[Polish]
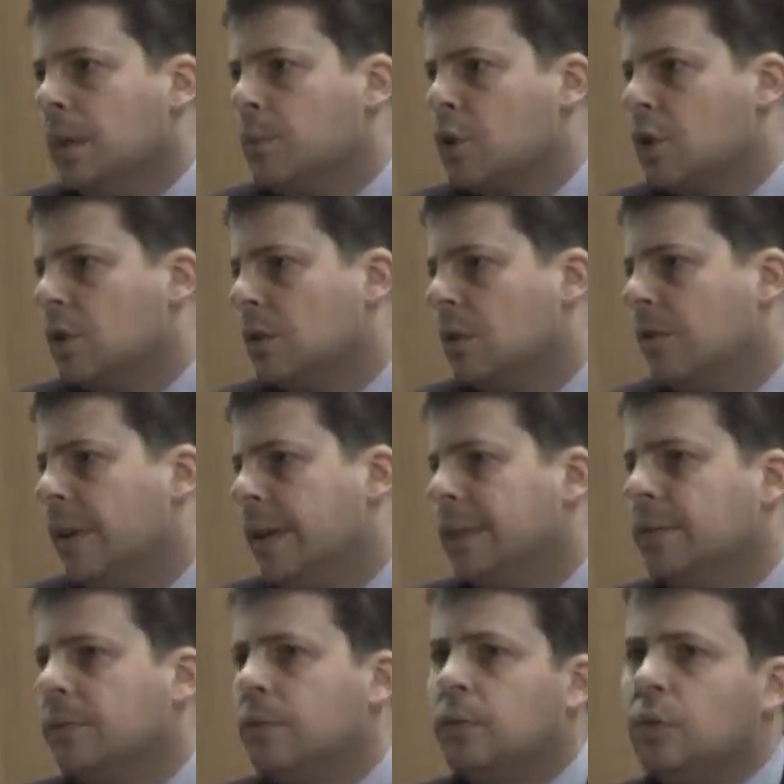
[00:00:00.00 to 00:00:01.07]

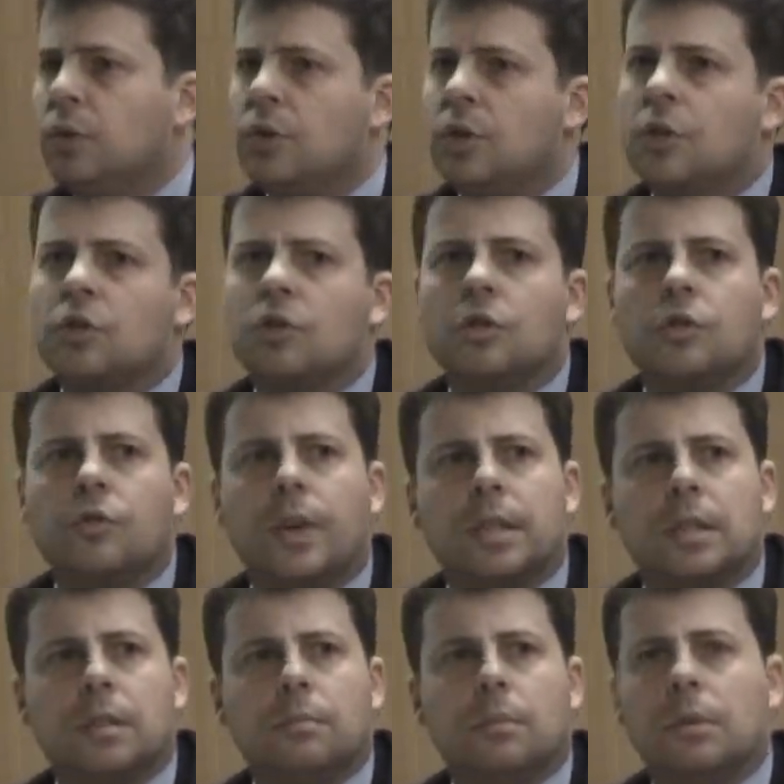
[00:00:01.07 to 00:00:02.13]
przygotowany w
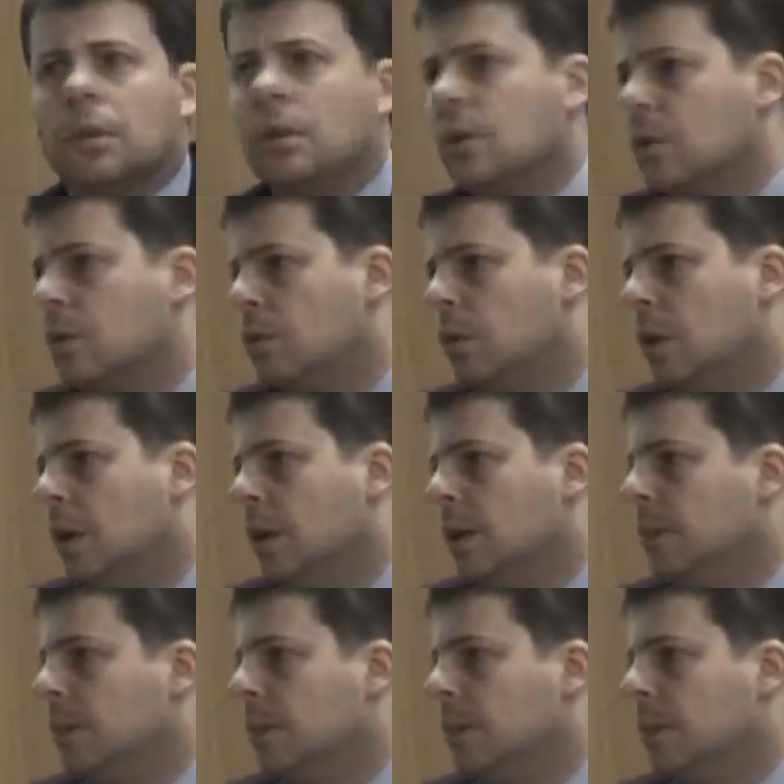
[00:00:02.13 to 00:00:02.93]
2004 roku,